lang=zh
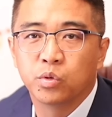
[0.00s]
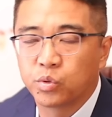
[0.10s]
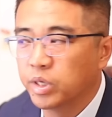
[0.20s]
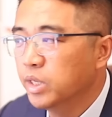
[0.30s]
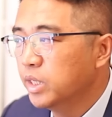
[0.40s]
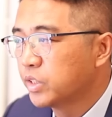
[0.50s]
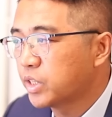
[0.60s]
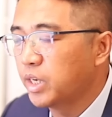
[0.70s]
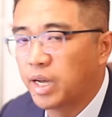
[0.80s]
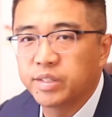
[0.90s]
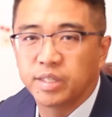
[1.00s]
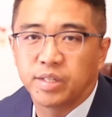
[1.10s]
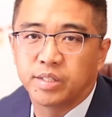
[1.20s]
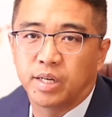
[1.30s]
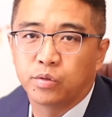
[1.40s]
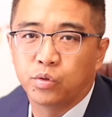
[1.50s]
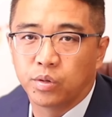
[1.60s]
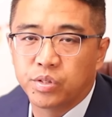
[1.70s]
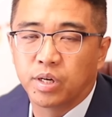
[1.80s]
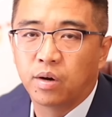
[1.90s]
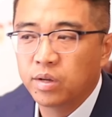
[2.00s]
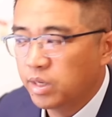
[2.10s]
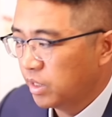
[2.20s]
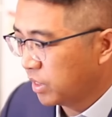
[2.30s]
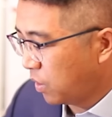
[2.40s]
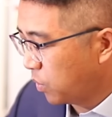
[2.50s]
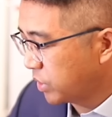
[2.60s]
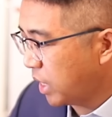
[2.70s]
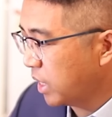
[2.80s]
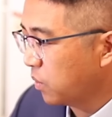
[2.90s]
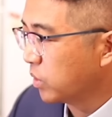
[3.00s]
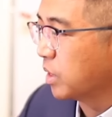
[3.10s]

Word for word: 所以这两点大家需要记牢。那我在我